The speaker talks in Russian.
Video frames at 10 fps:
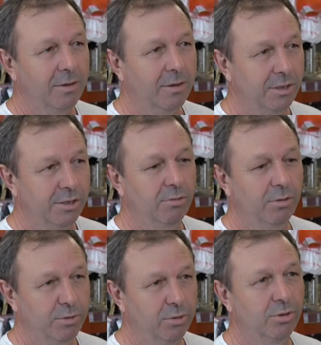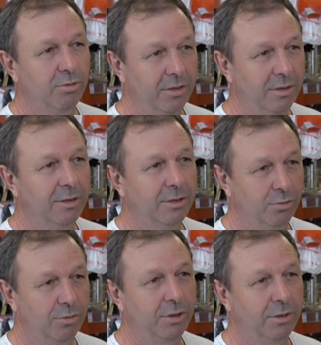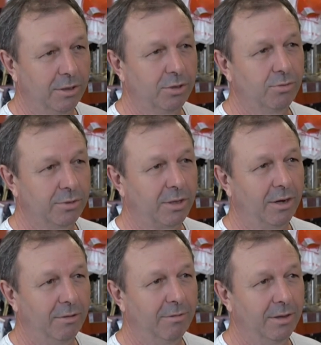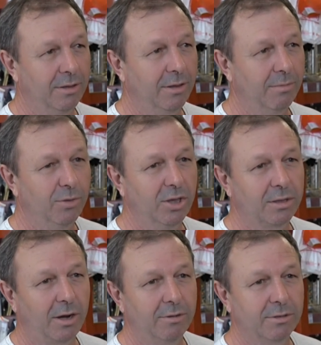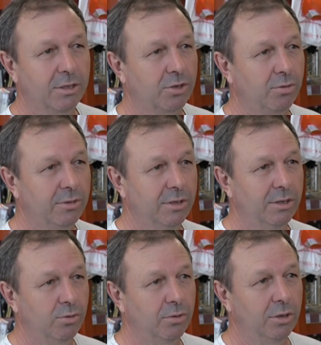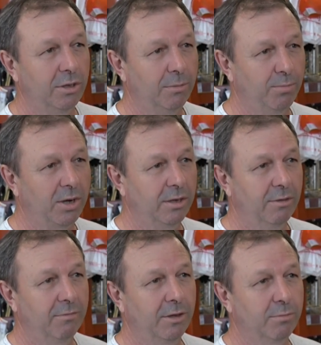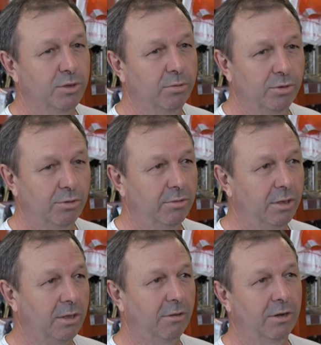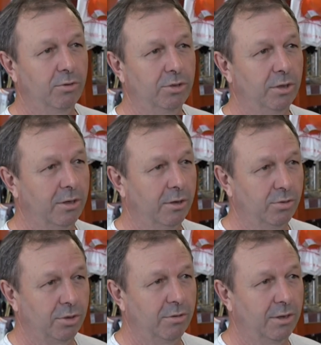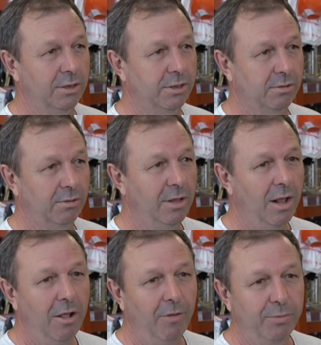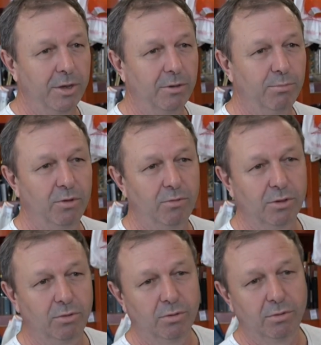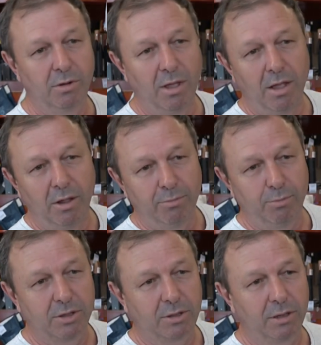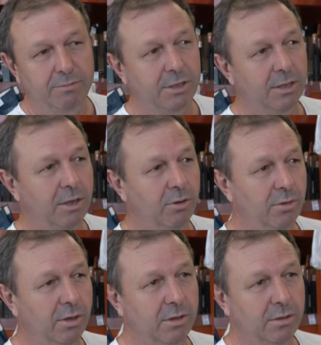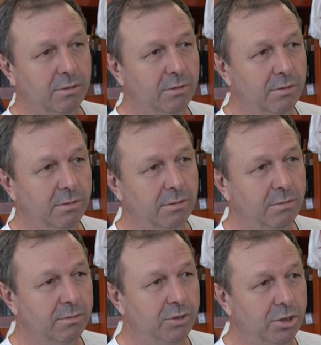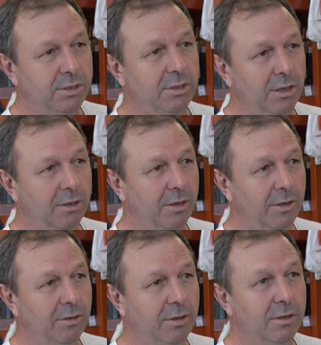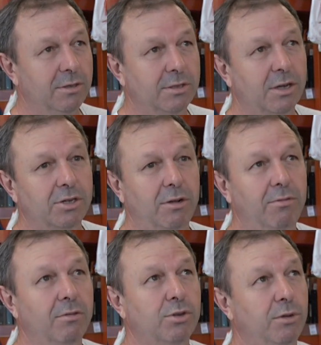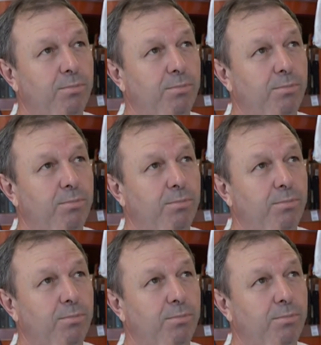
Качество обслуживания нас очень даже устраивает. Мне нравится, что здесь очень оперативно обслуживают и товар очень хорошего качества. Я имею в виду Металл всегда у них э, чистенький, не заржавевший,